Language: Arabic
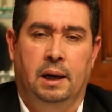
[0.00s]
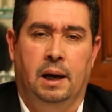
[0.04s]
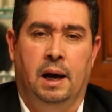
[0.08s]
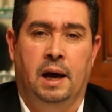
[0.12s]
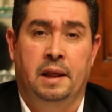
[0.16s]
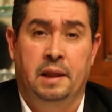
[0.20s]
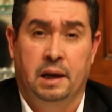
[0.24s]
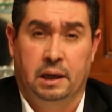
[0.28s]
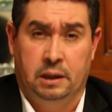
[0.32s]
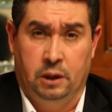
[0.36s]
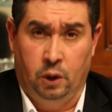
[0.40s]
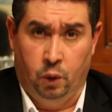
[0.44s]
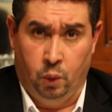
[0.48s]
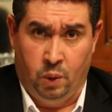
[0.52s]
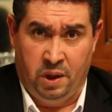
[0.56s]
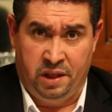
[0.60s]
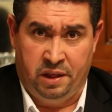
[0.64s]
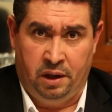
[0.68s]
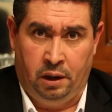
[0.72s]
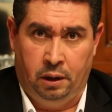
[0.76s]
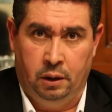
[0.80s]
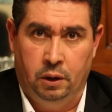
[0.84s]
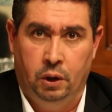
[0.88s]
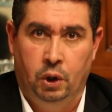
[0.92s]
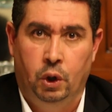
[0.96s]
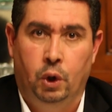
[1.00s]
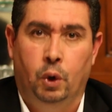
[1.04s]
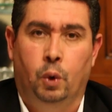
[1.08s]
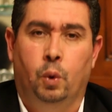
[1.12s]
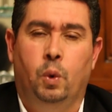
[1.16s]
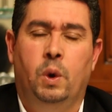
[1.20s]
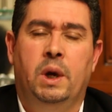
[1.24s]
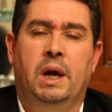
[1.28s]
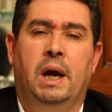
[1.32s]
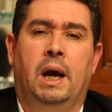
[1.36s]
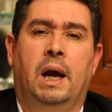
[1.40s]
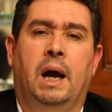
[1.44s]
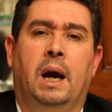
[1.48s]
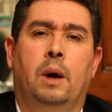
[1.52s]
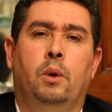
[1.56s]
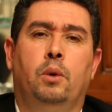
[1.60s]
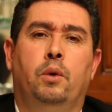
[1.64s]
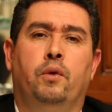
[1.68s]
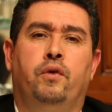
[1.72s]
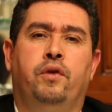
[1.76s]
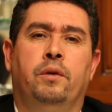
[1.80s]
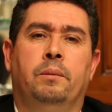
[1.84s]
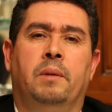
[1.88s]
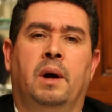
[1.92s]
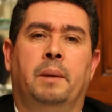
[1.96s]
هذاك الوضع
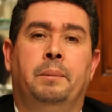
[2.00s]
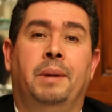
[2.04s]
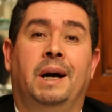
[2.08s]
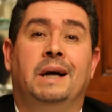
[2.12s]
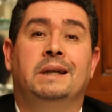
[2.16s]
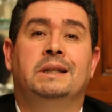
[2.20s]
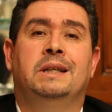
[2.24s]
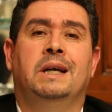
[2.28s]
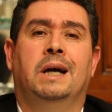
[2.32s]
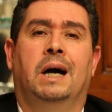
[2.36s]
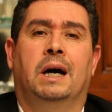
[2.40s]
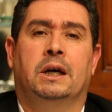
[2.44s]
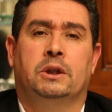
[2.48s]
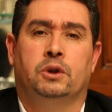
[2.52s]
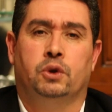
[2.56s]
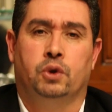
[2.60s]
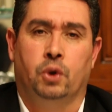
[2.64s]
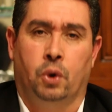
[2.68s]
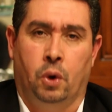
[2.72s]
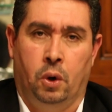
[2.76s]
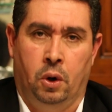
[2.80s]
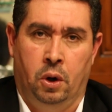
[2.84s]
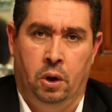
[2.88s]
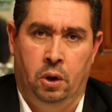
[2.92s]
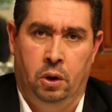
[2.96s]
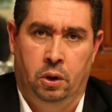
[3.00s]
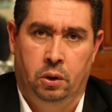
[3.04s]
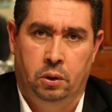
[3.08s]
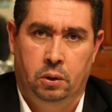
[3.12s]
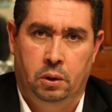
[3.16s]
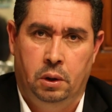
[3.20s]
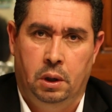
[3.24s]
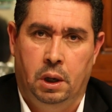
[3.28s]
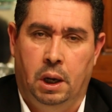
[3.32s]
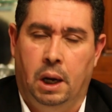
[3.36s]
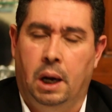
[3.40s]
ويحاولوا فيما بعد يأطروه